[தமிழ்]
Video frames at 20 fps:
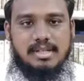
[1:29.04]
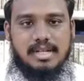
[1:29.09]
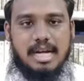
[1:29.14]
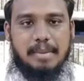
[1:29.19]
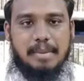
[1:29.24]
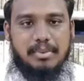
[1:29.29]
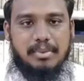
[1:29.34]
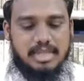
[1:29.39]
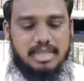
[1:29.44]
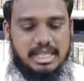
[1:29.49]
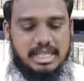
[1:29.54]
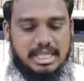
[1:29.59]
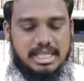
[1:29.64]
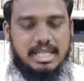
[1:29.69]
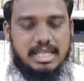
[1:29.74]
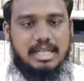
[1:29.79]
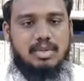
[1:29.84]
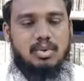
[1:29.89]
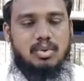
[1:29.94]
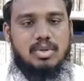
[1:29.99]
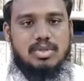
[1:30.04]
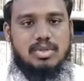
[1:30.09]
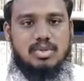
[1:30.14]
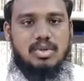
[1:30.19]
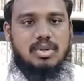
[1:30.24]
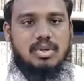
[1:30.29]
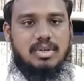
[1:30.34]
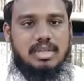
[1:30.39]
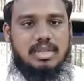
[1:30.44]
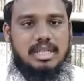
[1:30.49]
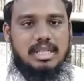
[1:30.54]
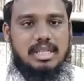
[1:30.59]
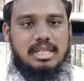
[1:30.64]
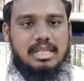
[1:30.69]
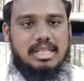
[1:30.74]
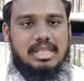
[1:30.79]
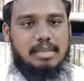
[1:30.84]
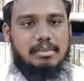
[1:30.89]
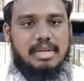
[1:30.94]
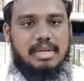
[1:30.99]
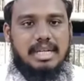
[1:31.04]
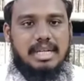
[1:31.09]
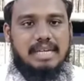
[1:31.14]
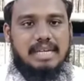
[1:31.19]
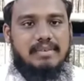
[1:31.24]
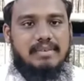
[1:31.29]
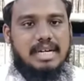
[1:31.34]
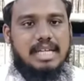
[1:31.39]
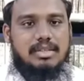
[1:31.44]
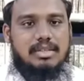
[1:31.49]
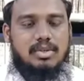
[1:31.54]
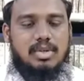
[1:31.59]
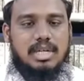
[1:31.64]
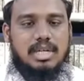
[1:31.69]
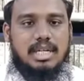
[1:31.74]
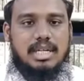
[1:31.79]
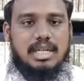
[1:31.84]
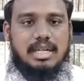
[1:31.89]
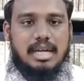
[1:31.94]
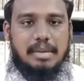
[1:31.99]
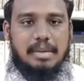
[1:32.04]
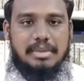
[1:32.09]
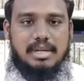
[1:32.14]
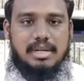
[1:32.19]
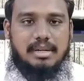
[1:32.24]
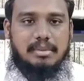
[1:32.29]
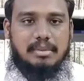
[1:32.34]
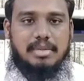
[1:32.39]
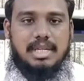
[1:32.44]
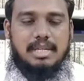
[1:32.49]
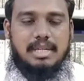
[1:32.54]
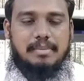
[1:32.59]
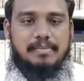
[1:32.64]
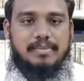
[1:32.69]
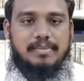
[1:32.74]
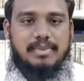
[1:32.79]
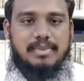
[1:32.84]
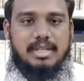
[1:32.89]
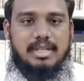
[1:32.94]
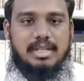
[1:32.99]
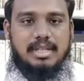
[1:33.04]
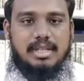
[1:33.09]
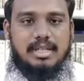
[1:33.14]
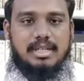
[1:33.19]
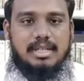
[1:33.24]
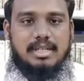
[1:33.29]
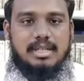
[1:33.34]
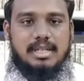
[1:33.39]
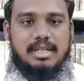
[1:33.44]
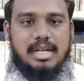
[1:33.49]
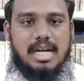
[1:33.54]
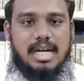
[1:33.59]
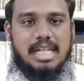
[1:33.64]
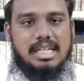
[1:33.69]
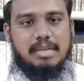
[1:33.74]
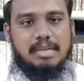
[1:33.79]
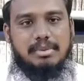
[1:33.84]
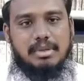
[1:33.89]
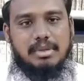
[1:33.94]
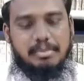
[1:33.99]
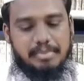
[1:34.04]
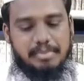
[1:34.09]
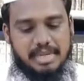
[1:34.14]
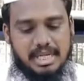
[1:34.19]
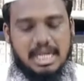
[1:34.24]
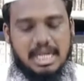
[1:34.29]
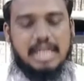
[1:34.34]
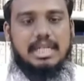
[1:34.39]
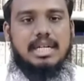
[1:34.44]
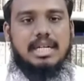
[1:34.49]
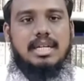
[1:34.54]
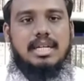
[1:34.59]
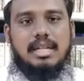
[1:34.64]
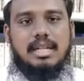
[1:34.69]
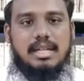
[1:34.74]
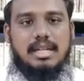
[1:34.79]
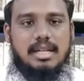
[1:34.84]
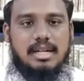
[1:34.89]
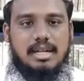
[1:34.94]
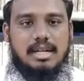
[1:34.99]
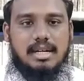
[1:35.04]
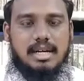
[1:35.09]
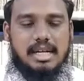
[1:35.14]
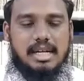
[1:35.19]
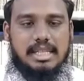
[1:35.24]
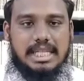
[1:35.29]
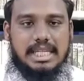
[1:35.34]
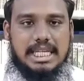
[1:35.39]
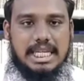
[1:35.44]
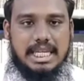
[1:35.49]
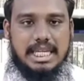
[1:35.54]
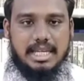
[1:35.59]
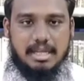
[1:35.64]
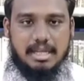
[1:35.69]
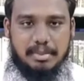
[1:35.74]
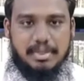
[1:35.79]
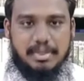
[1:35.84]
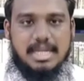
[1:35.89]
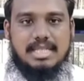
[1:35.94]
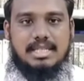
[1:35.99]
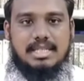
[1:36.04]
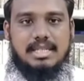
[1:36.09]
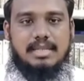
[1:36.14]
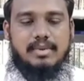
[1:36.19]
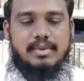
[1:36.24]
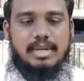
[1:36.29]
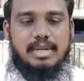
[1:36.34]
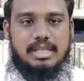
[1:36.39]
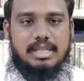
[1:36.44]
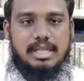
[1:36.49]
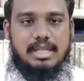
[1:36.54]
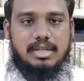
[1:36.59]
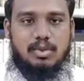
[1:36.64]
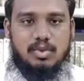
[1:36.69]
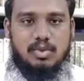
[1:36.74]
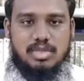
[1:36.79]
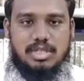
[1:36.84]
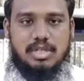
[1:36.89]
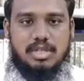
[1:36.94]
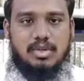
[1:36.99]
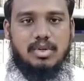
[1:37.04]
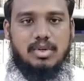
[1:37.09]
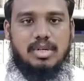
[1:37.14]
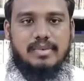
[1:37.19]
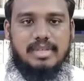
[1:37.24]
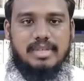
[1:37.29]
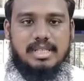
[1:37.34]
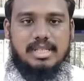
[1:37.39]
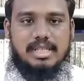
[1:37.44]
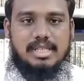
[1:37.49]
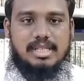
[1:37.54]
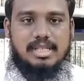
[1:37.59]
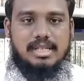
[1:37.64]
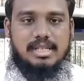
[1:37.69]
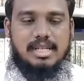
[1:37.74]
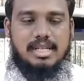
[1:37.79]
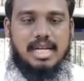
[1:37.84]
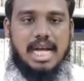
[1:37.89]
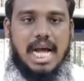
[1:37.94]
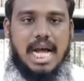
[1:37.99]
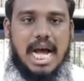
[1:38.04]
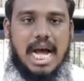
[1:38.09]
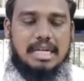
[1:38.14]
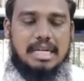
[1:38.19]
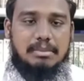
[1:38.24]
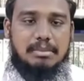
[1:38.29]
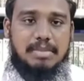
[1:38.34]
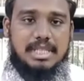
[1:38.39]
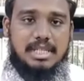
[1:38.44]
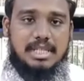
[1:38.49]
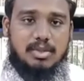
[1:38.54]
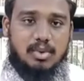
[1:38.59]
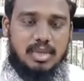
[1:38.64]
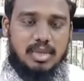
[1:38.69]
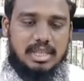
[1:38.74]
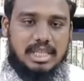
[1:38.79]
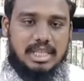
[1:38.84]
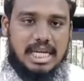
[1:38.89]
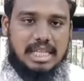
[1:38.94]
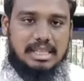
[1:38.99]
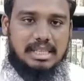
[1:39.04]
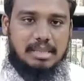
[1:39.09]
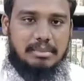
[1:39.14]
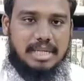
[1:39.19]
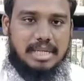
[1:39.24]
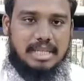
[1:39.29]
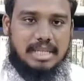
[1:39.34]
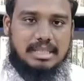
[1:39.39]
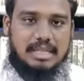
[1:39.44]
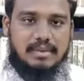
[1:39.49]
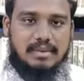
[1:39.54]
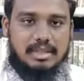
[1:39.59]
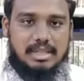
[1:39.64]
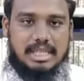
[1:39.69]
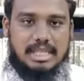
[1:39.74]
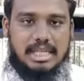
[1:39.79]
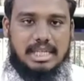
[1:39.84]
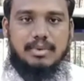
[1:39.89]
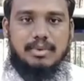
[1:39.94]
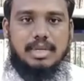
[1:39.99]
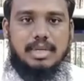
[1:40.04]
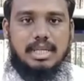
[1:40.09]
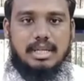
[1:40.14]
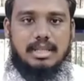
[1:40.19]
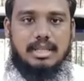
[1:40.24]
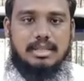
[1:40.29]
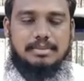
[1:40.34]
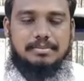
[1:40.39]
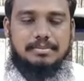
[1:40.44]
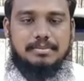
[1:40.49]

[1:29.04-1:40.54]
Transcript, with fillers: அப்போ இந்த கிளிக்கு ஒரு சோகம் இந்த மரம் ஏன் வாய திறக்கலை அப்படின்ற மாதிரி அதுக்கப்புறம் பின்னாட்களில் அந்த கிளி ஏற்பாடு செய்துவிட்டு தன் குஞ்சுகளோடு வந்து அனுமதி கொடுத்து அந்த மரத்தில் வந்து தங்கி விடுகிறது